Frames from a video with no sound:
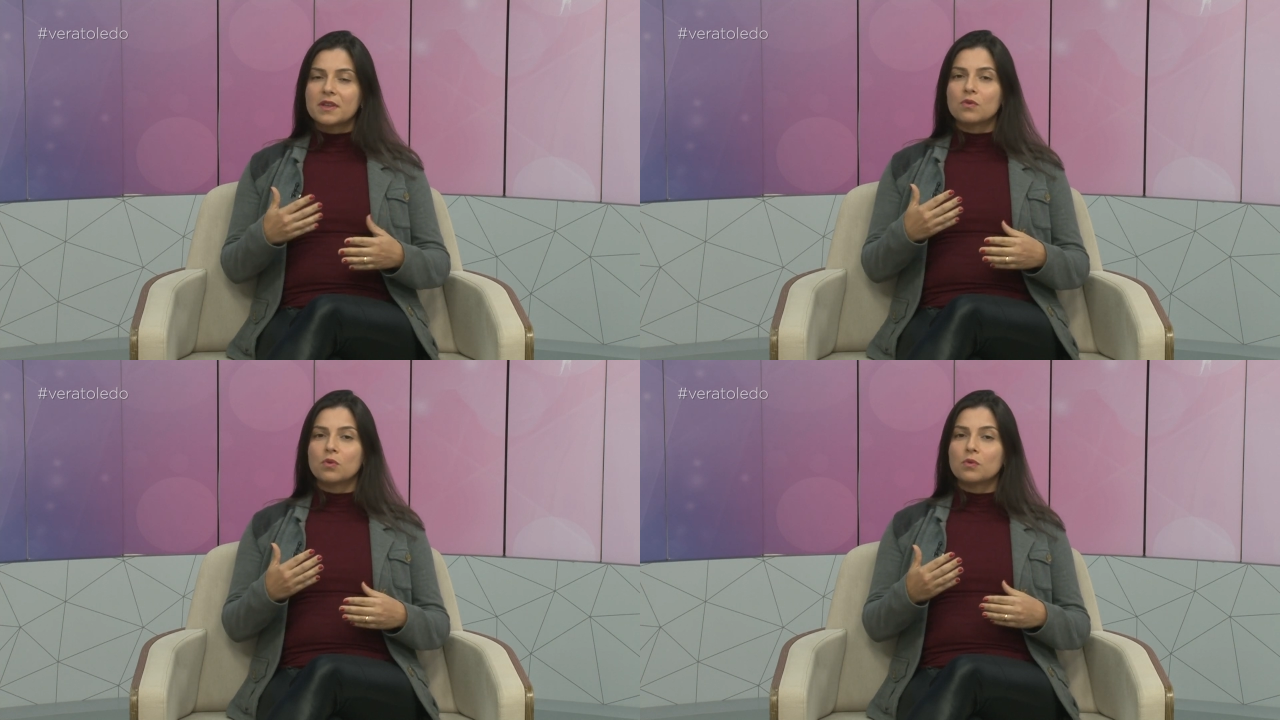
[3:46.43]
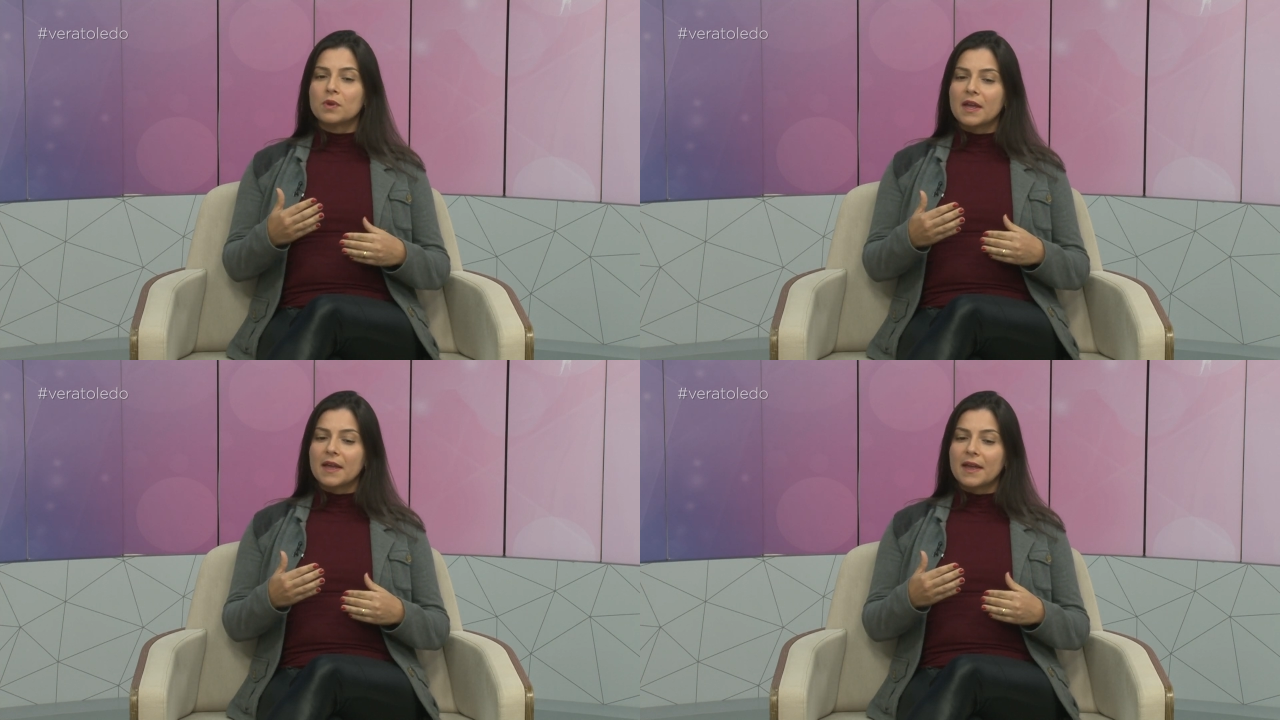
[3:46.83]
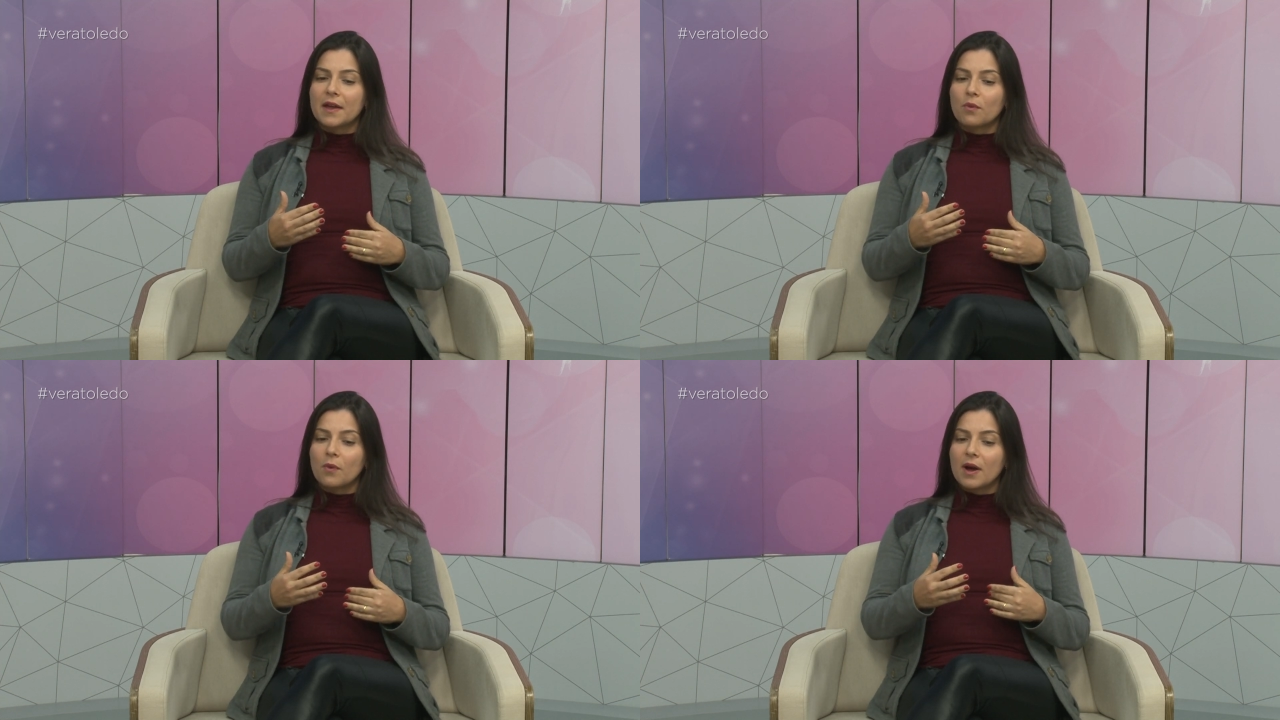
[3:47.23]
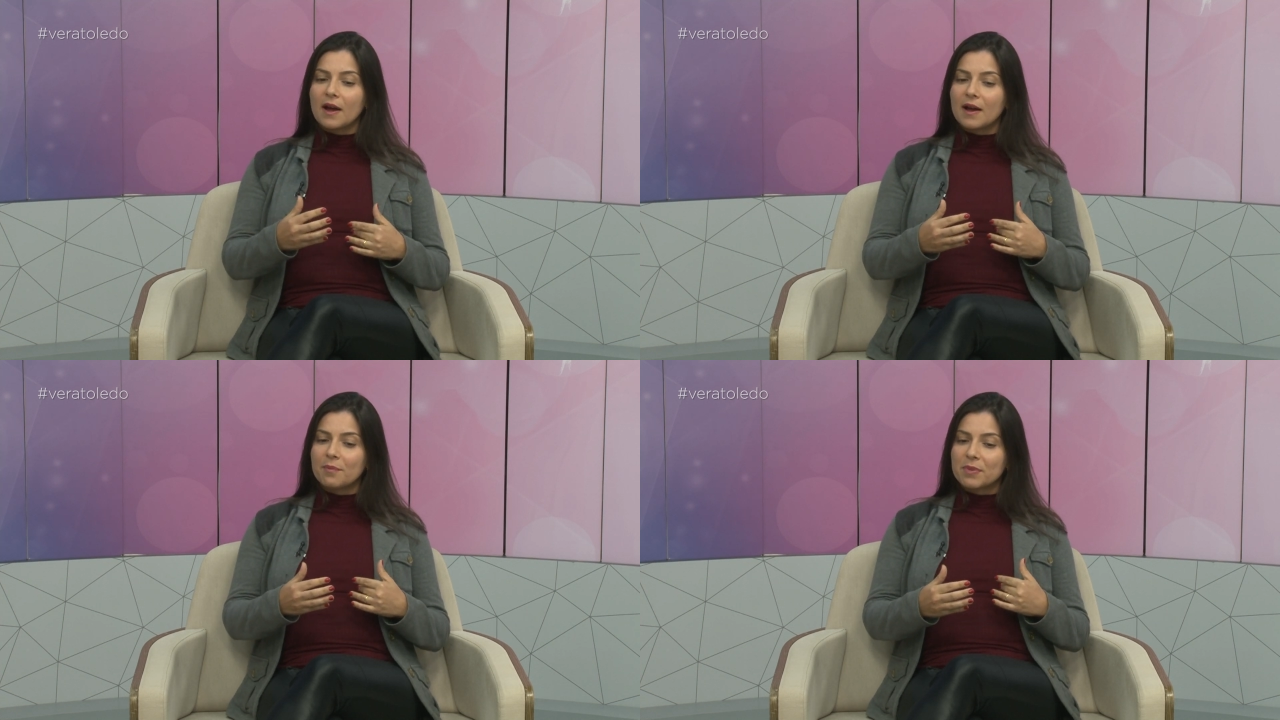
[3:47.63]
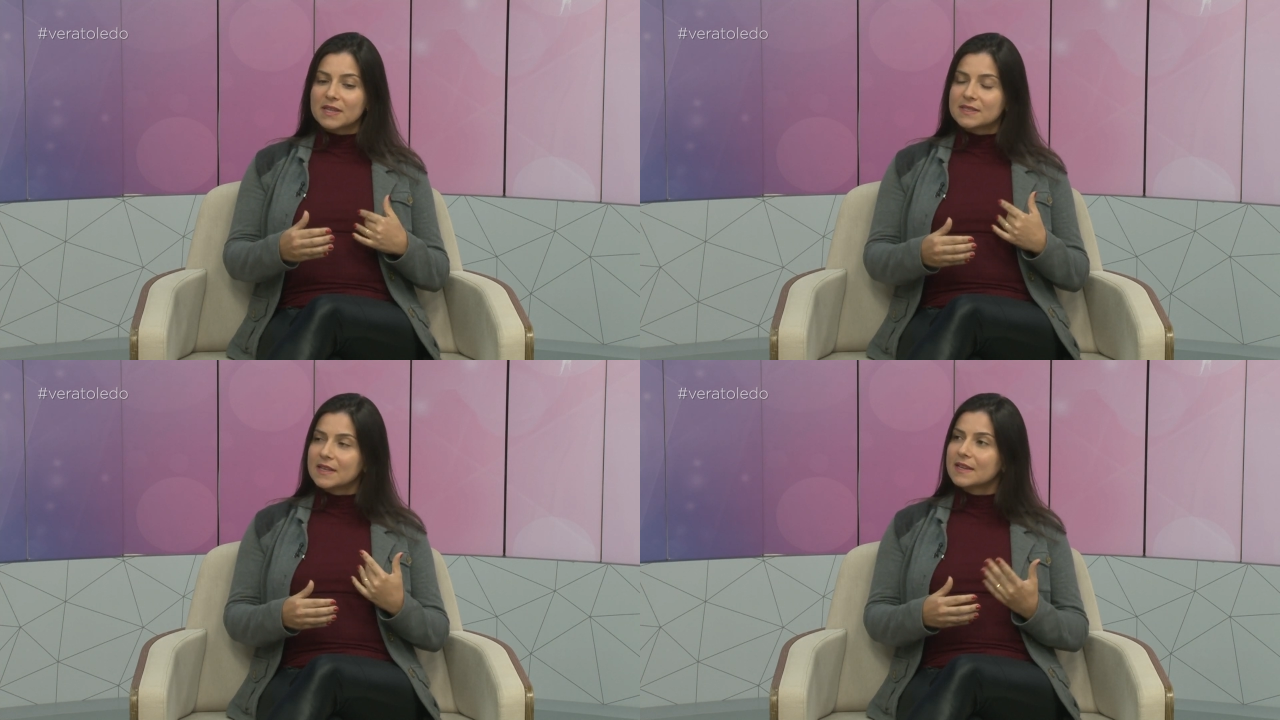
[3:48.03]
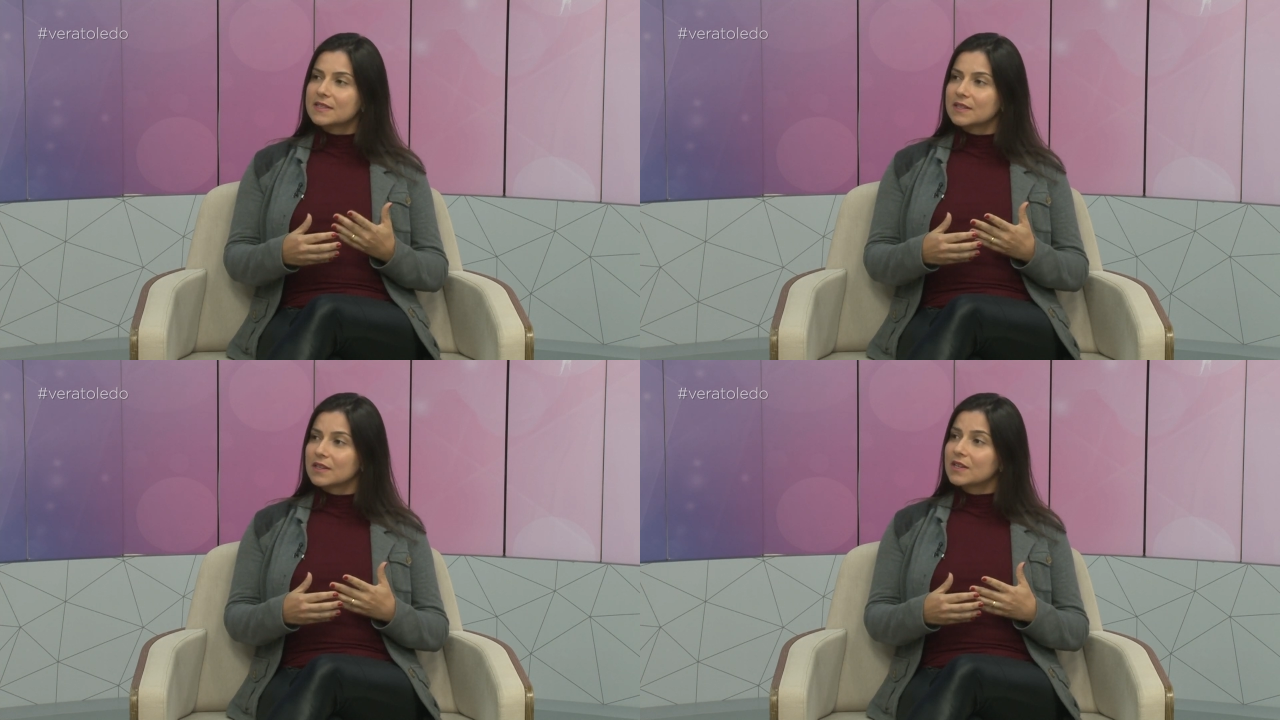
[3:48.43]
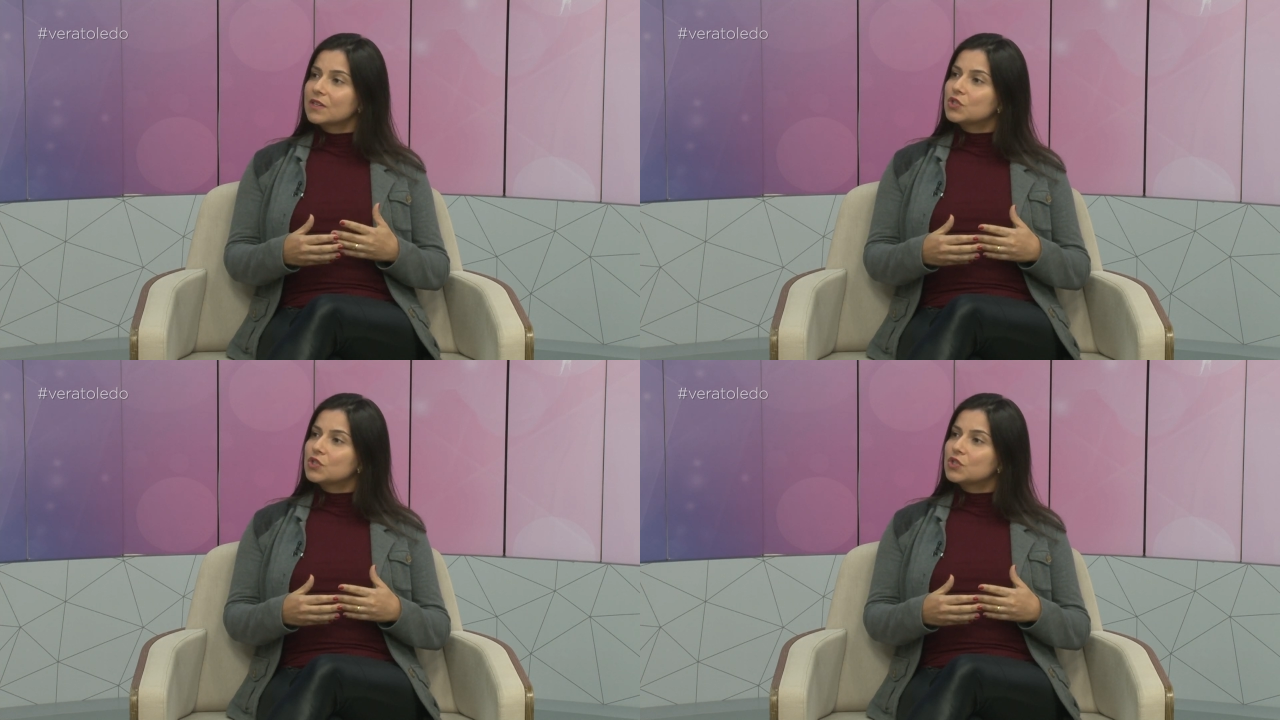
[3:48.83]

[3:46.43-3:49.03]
inclui, é, com a presença